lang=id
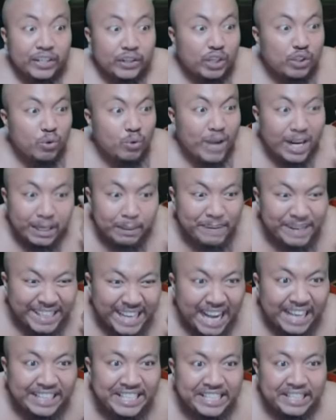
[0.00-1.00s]
kau tuh gak ada
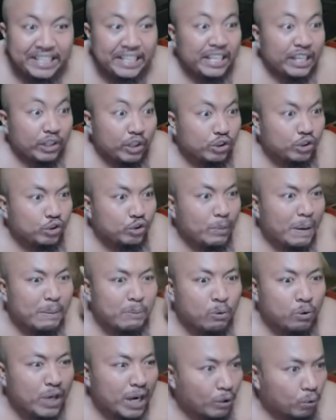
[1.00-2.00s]
mekanik kau tuh cuman
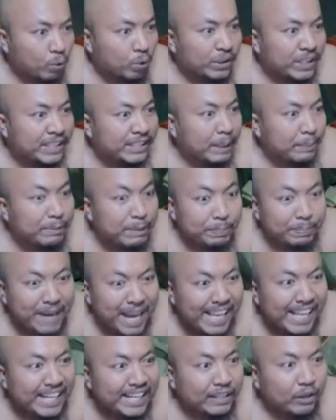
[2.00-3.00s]
modal ulti tap tap
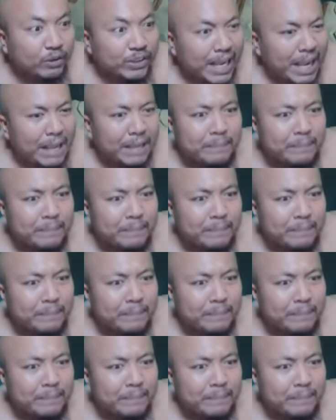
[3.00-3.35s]
layar ya kau teh.